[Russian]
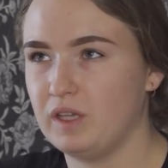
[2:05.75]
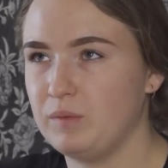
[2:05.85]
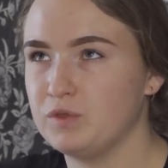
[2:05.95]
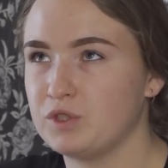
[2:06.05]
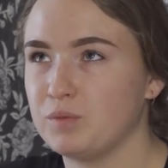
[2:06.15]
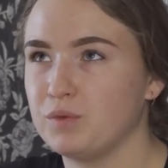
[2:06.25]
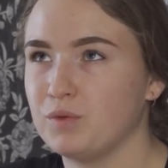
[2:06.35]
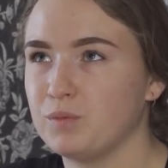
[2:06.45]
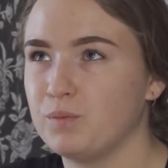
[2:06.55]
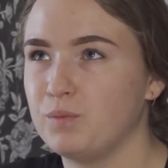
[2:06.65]
и чтобы
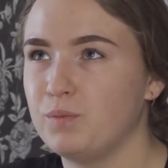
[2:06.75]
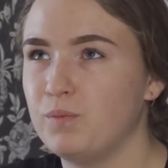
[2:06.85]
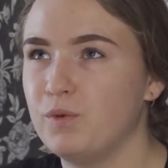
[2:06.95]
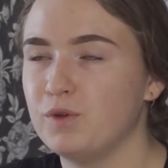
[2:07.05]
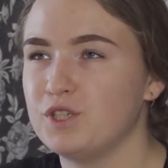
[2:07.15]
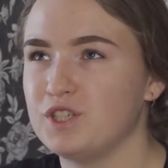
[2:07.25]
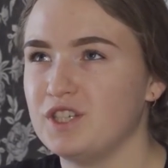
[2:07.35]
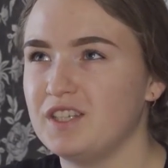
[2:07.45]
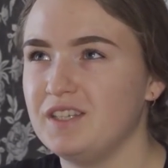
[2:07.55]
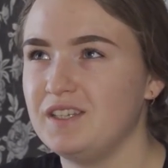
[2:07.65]
он
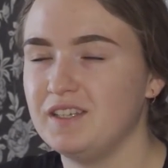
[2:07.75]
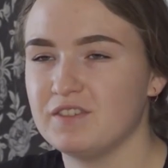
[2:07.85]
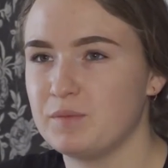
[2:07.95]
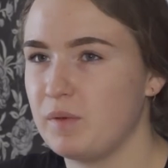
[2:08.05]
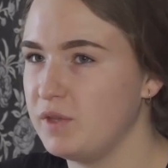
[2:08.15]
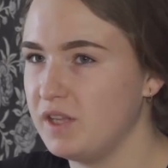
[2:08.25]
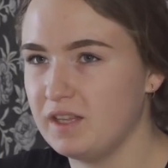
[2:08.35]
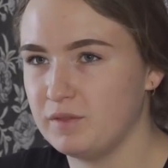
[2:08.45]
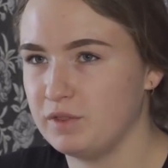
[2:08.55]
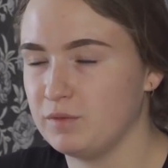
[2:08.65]
больше не
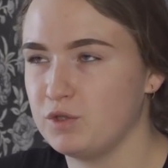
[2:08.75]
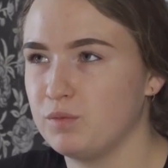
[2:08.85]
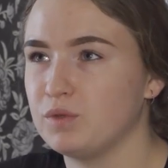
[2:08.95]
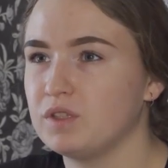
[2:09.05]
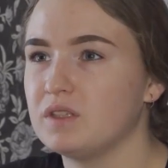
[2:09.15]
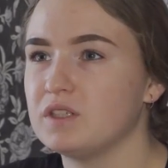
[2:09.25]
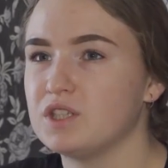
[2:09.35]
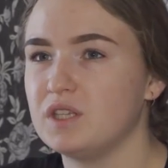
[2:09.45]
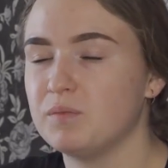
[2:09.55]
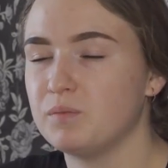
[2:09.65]
вспоминал об этом, чтобы он это
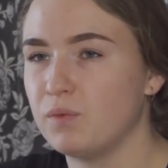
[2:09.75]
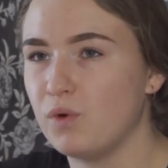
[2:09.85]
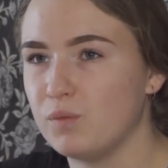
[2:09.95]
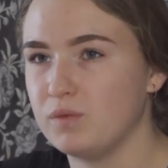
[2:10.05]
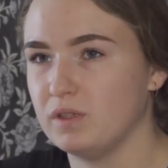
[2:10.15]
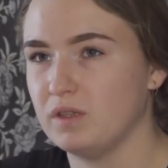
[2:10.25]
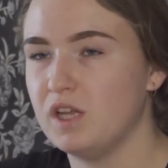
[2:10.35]
даже не помнил,